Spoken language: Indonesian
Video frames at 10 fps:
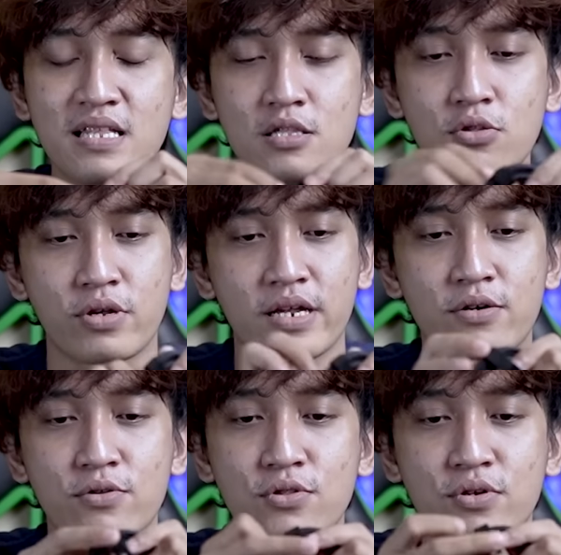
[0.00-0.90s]
lentur ya
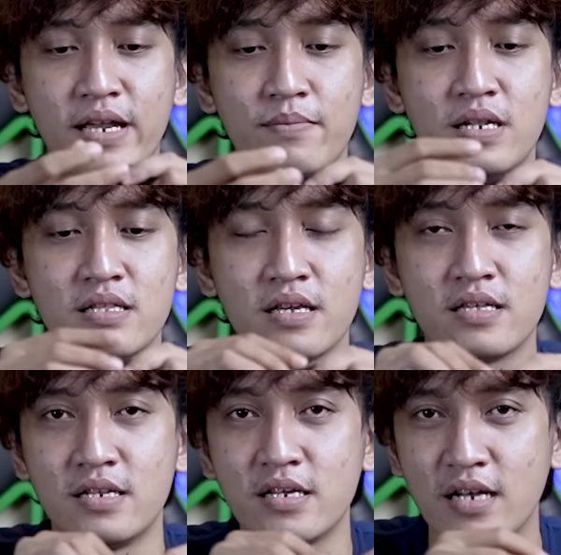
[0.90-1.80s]
untuk kabelnya.
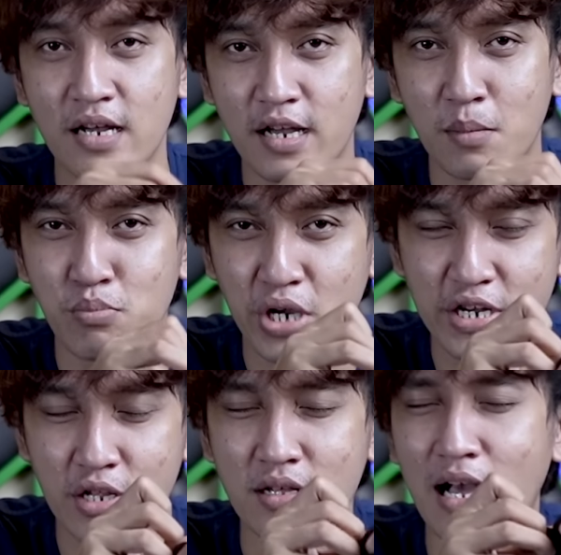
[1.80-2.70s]
Jadi nggak yang
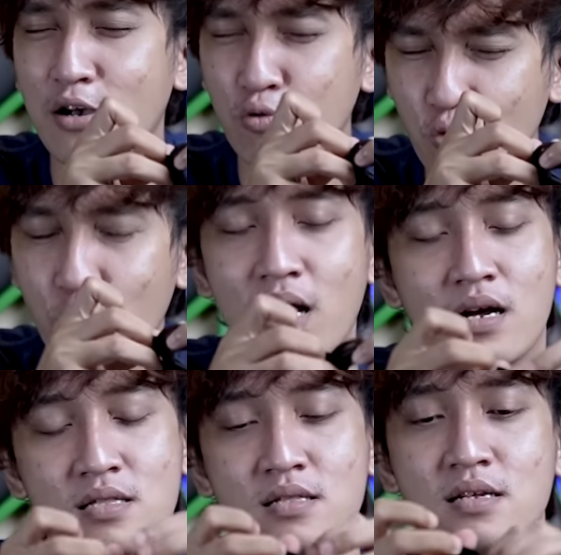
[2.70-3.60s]
braided kaku
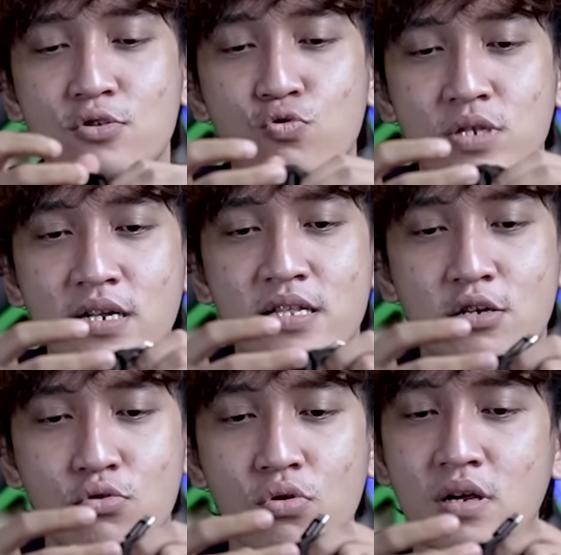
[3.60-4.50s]
banget, susah ditekuk,